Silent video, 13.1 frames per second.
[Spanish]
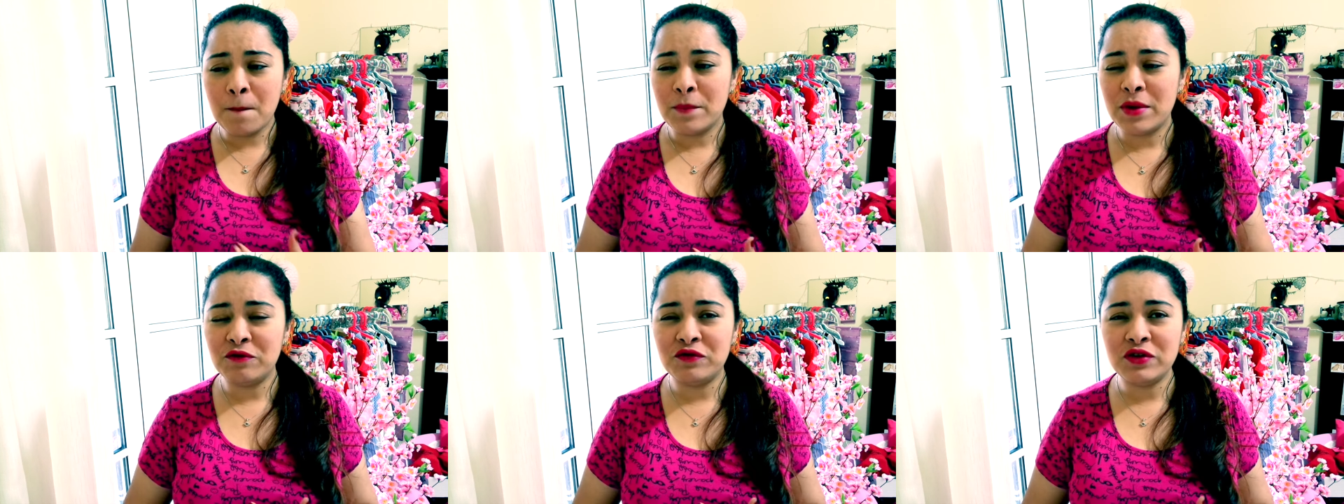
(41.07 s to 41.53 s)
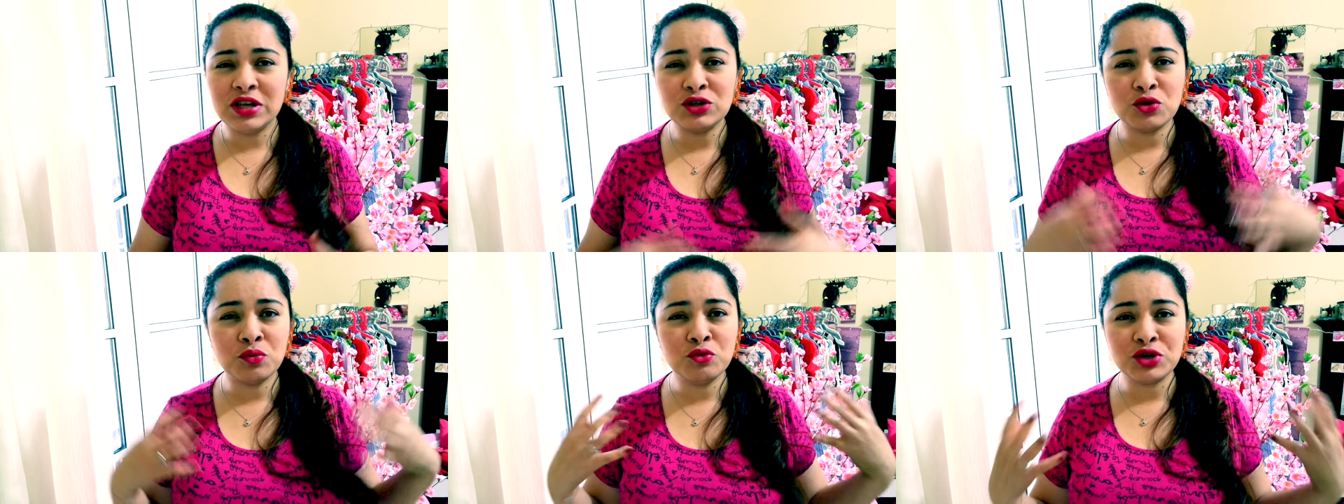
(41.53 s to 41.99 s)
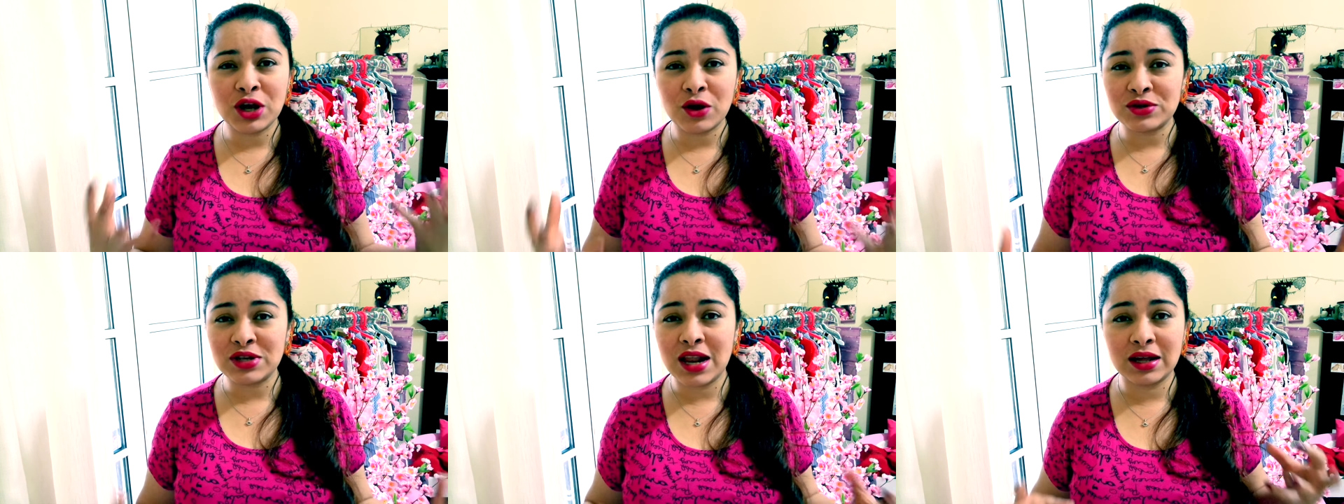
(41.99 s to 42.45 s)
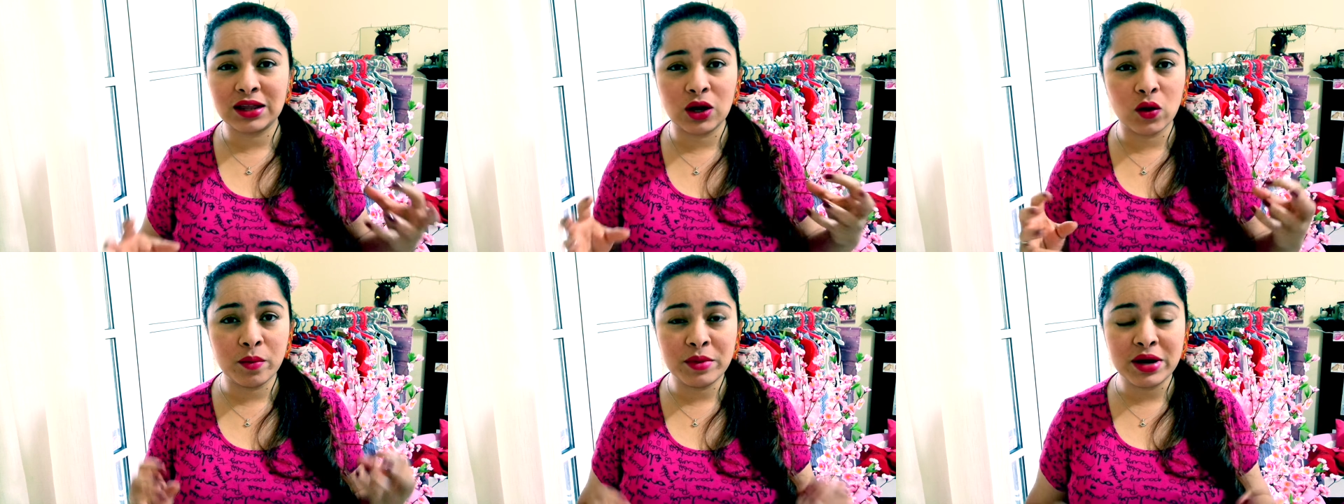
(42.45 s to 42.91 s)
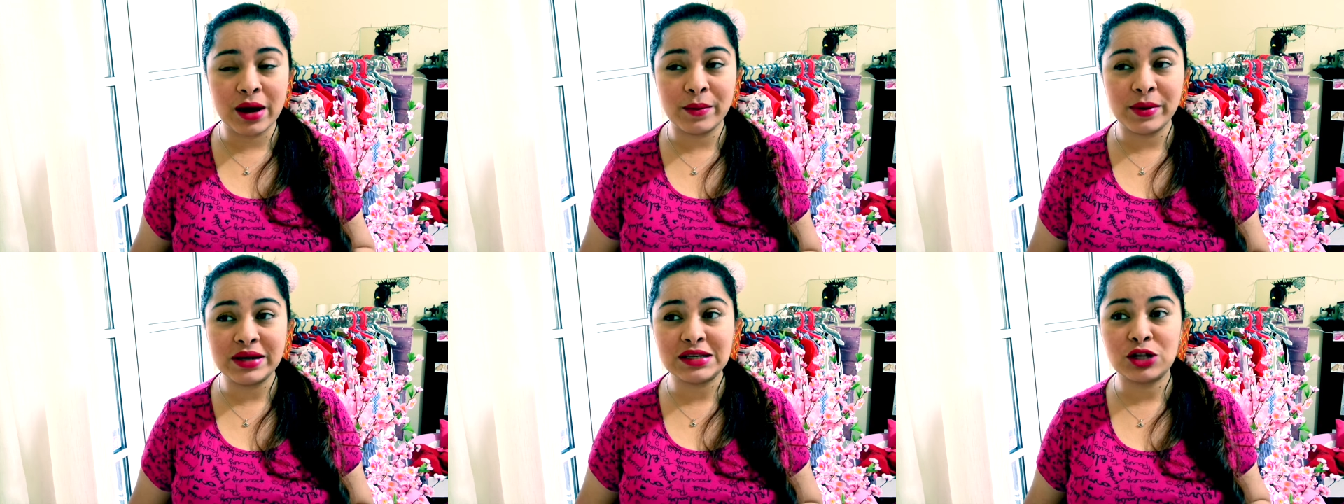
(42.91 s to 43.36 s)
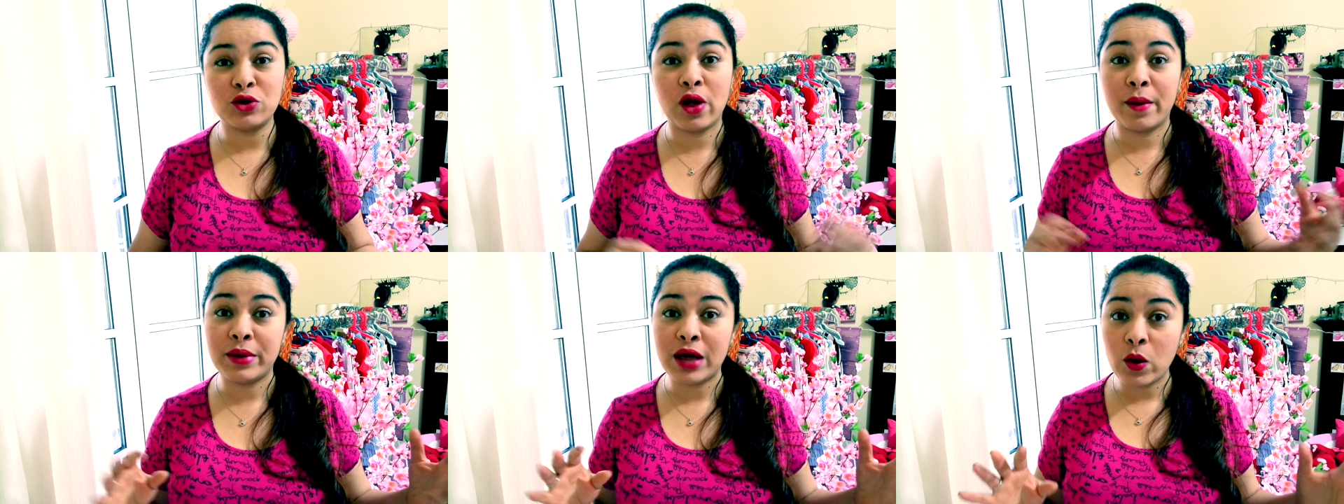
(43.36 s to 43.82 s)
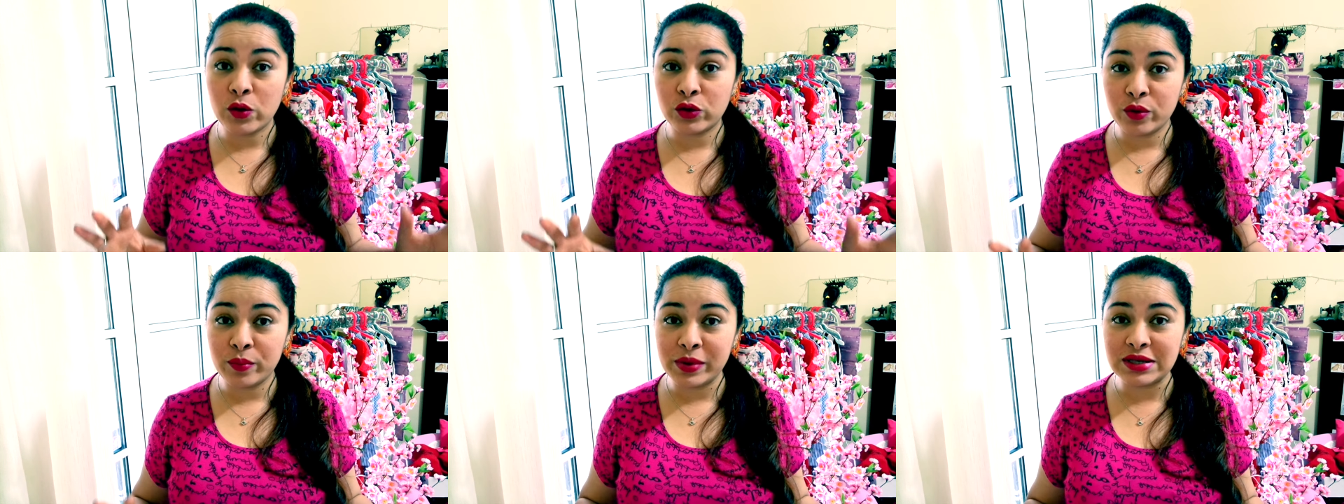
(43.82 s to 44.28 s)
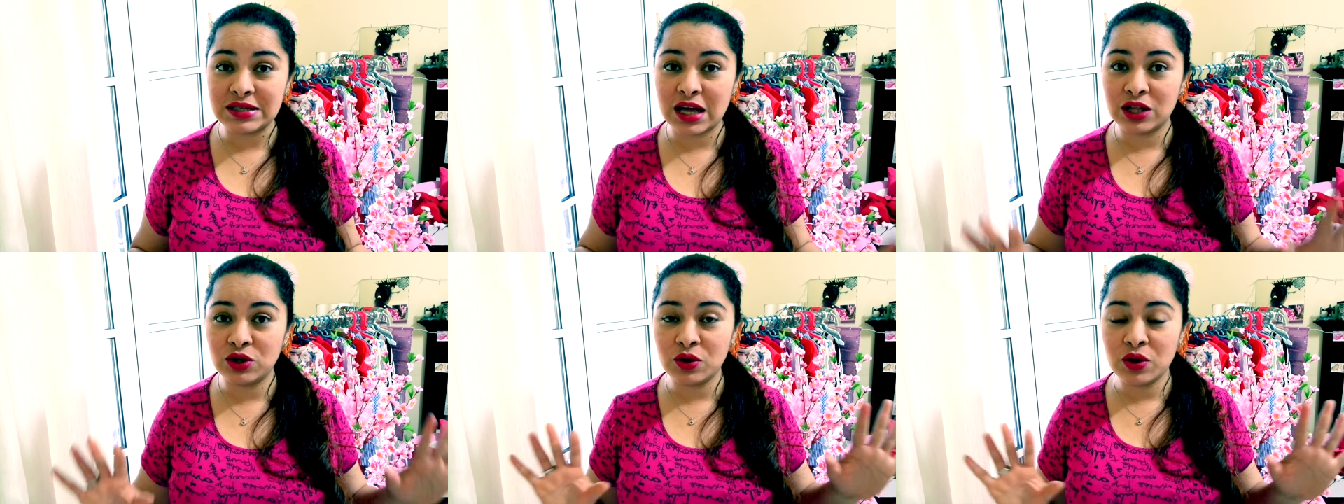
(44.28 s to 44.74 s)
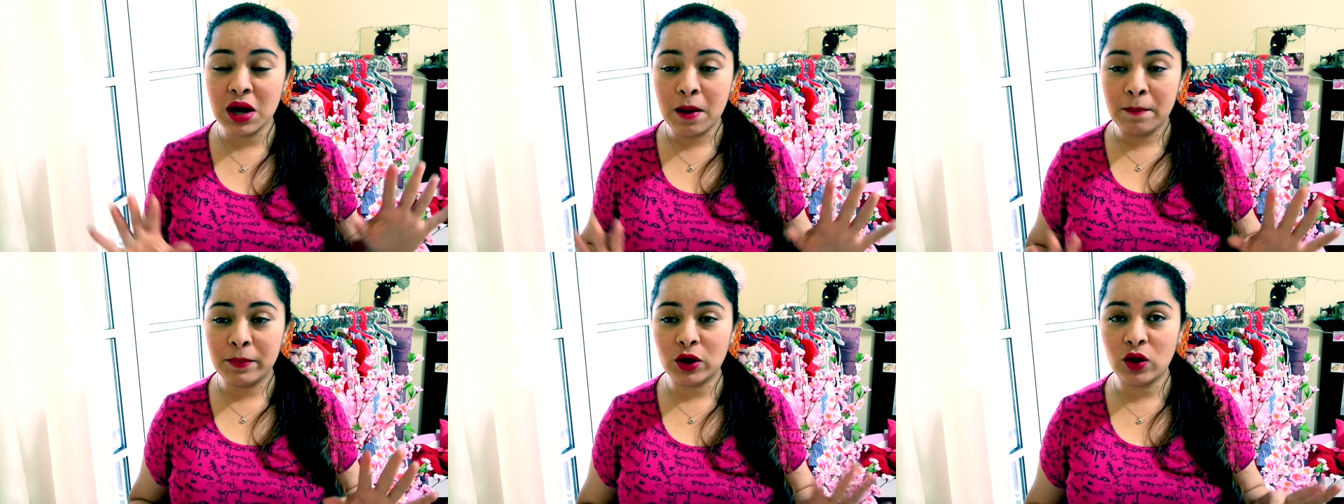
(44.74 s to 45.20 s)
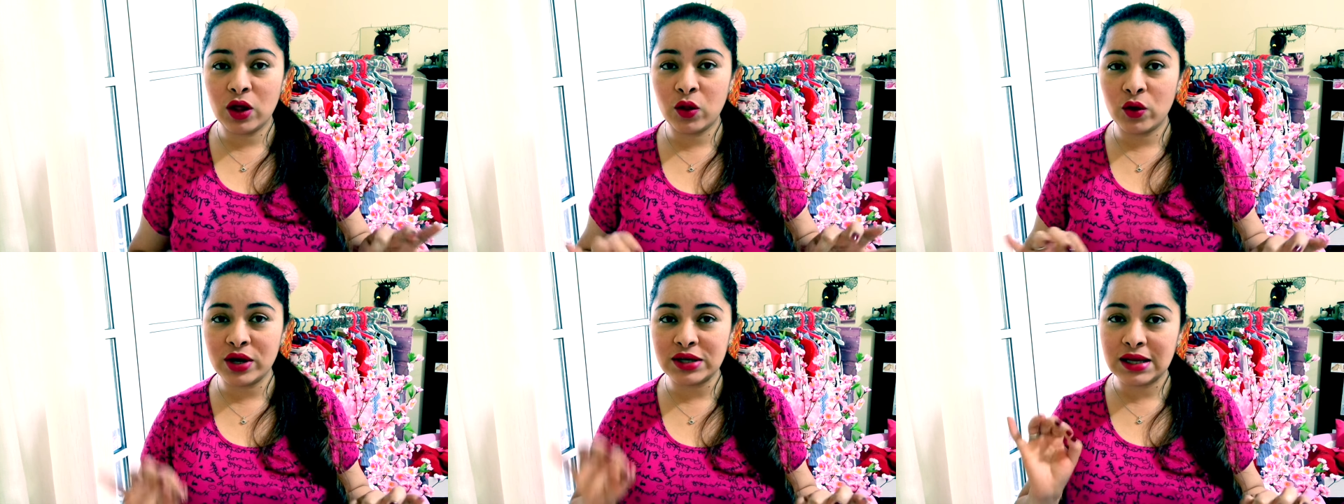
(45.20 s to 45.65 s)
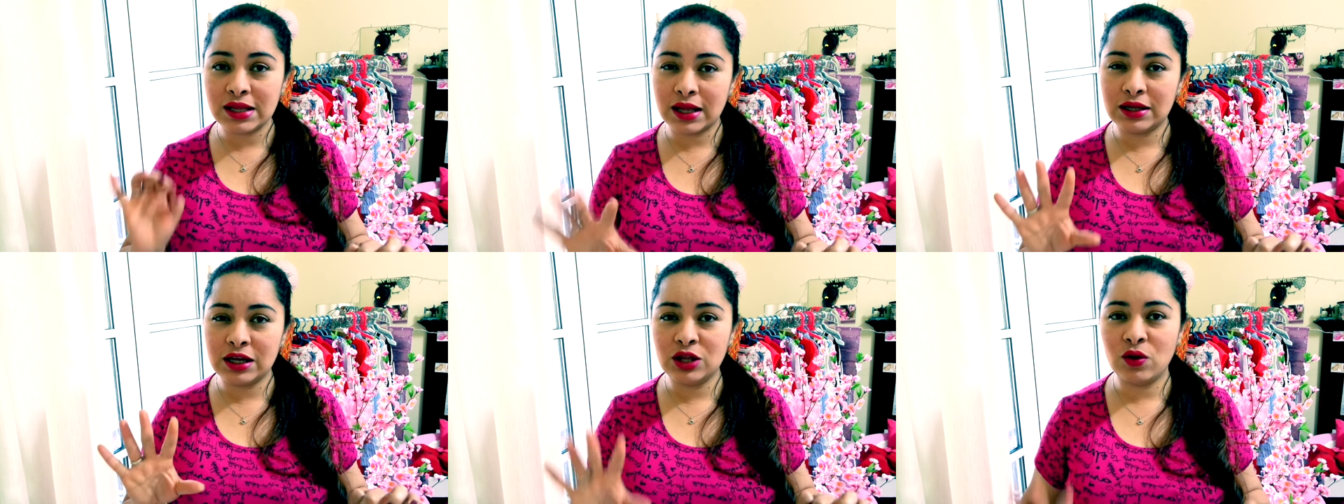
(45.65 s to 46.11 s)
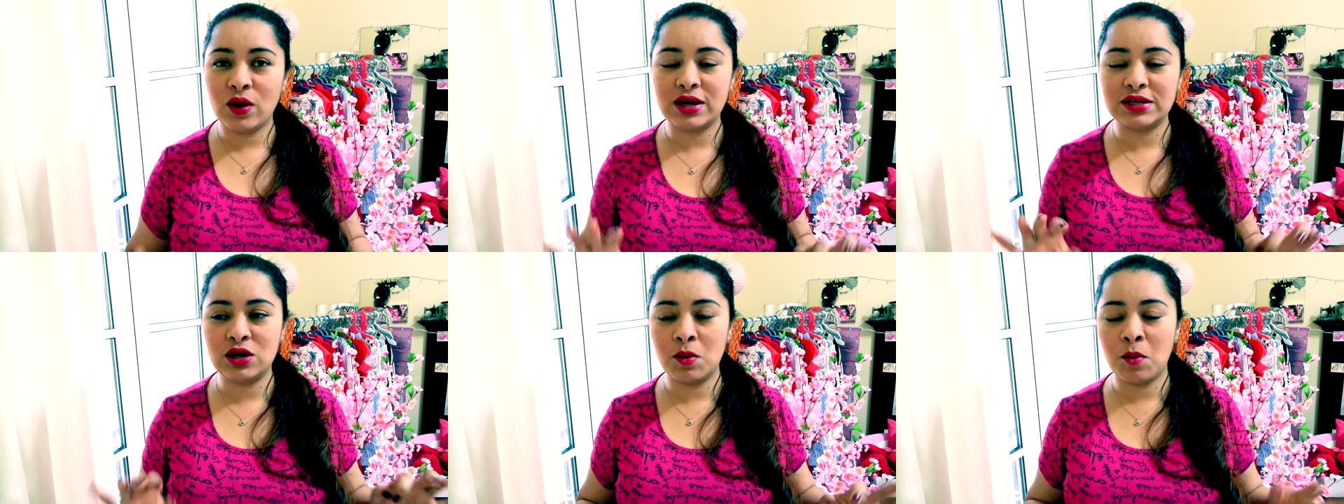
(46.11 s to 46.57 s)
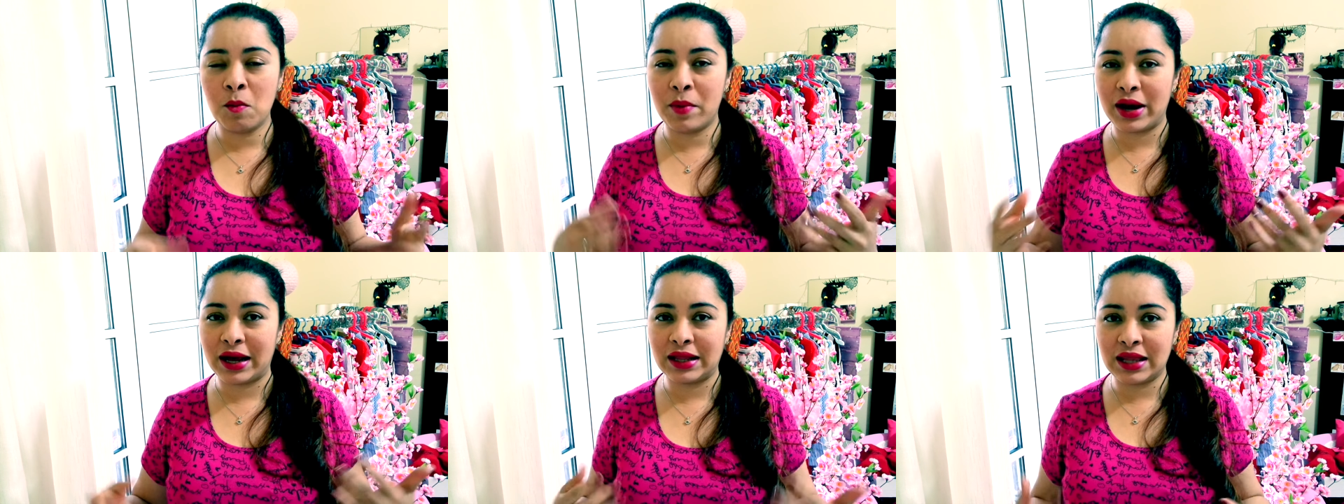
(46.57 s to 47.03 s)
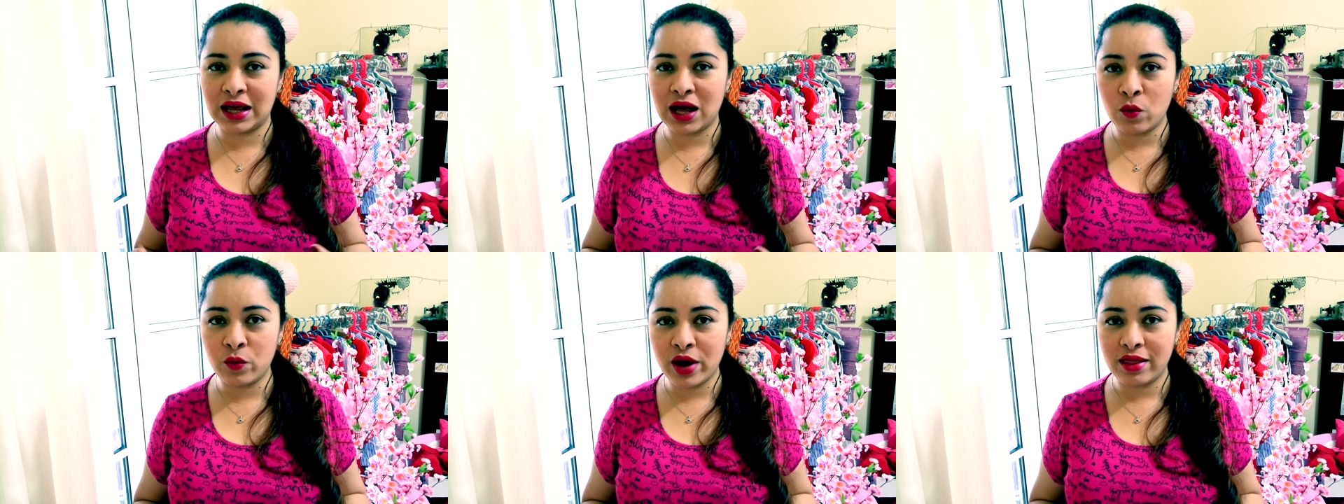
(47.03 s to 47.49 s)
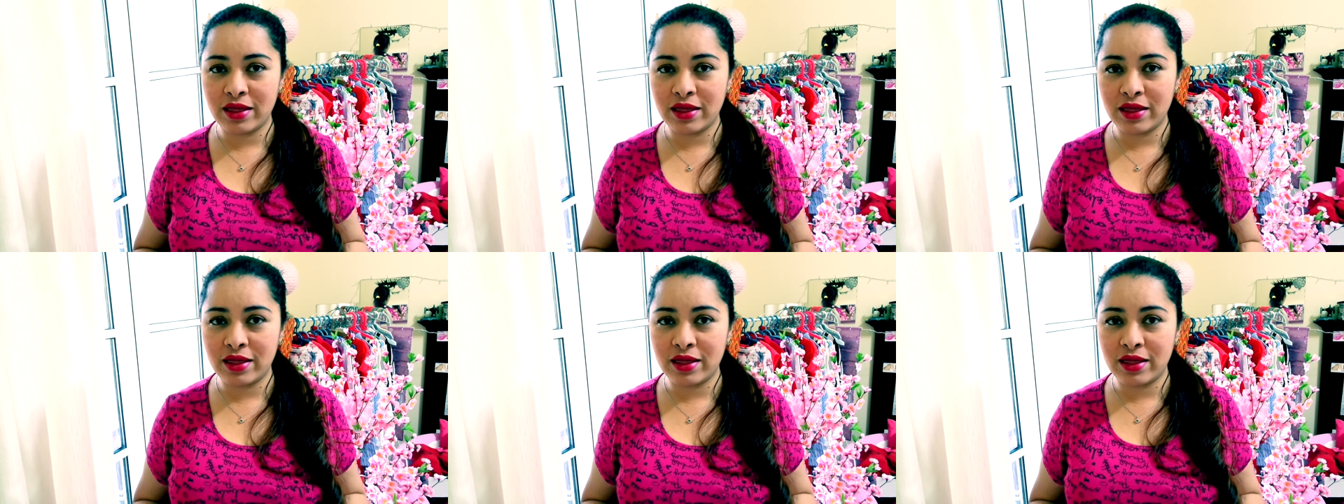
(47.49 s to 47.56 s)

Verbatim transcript: En fin, son muchas cosas las que tengo en mi cabeza, todavía lo estoy pensando, pero les doy ese datito así como para que tengan una